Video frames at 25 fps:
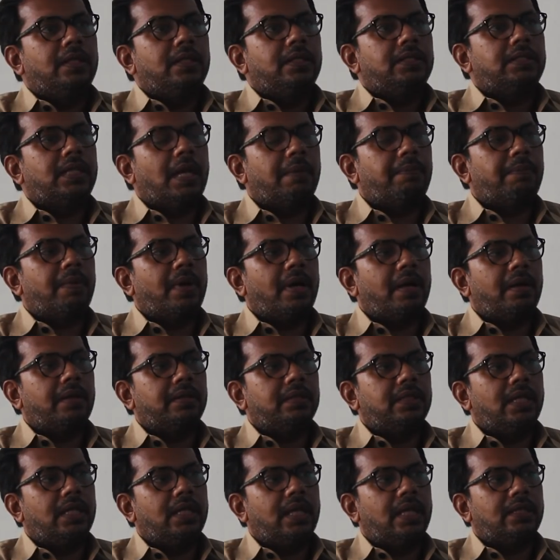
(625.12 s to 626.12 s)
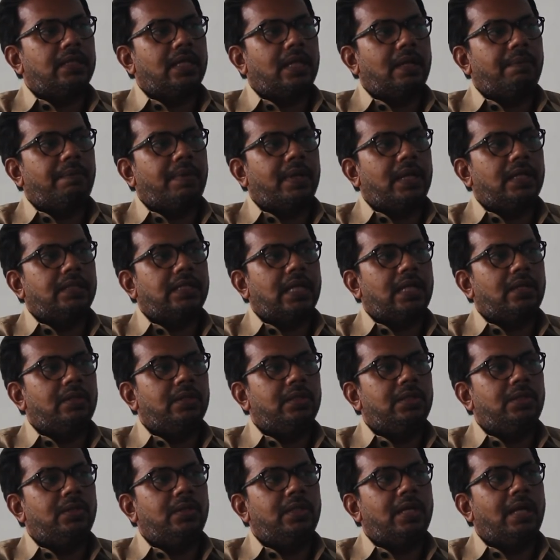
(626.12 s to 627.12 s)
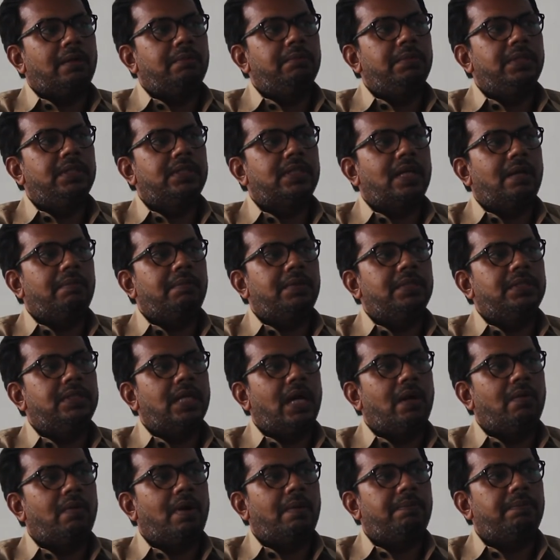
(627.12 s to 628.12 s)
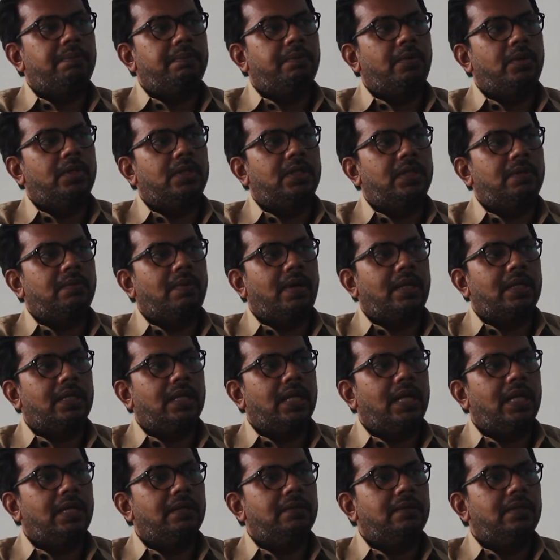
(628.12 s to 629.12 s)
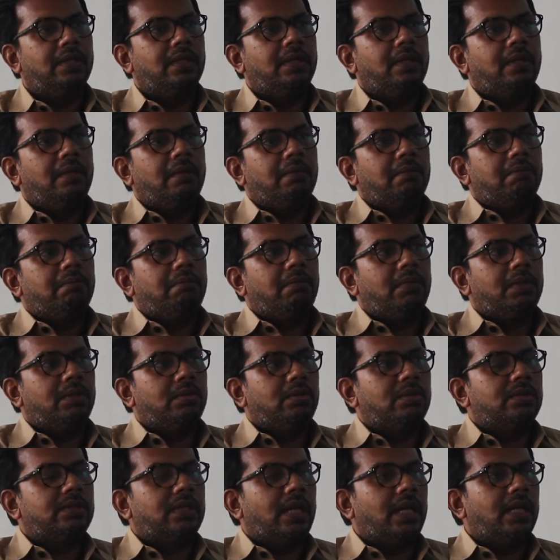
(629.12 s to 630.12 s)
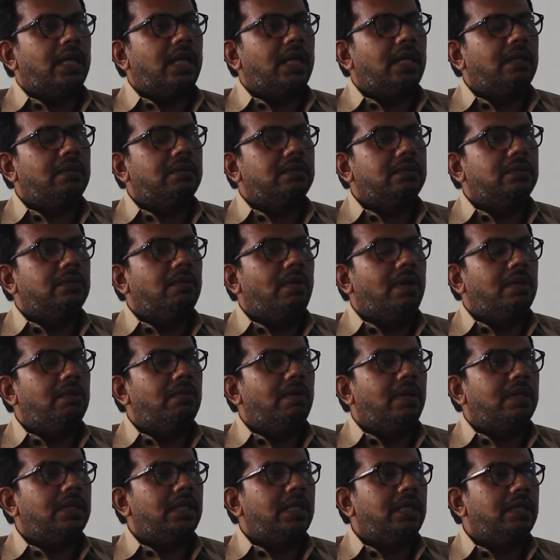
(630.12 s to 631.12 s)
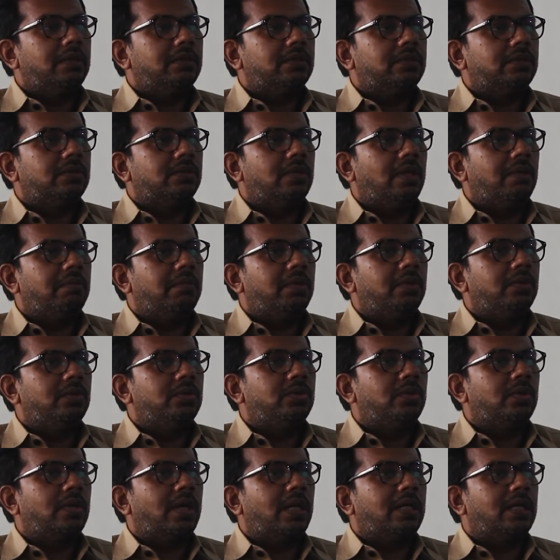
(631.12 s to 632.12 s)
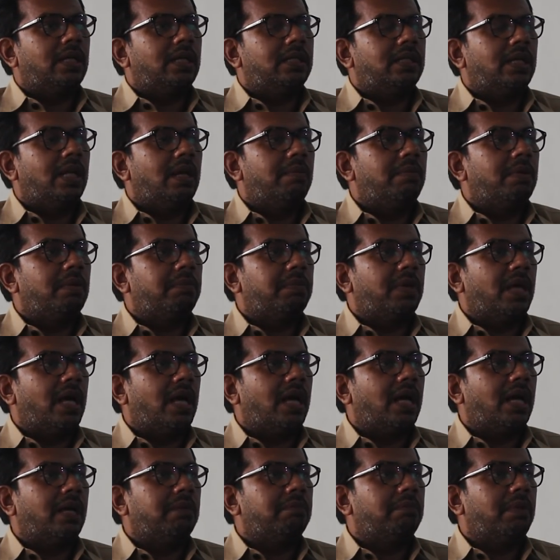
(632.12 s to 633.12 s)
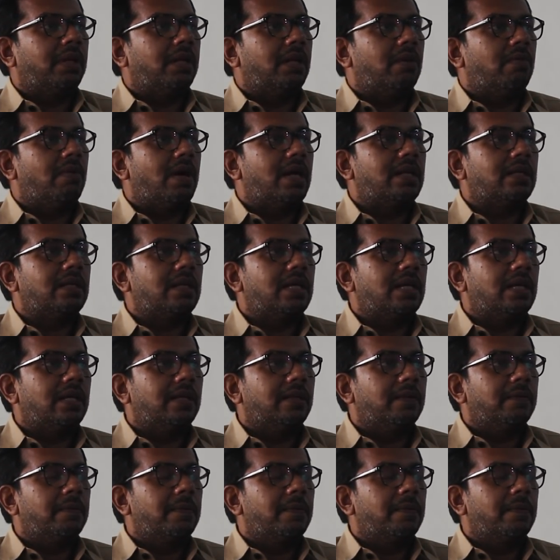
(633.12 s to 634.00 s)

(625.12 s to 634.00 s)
siapa dari antara para calon itu yang bisa menjawab politik warga? Menurut saya, dua-duanya sudah menunjukkan ketidakberpihakan pada warga.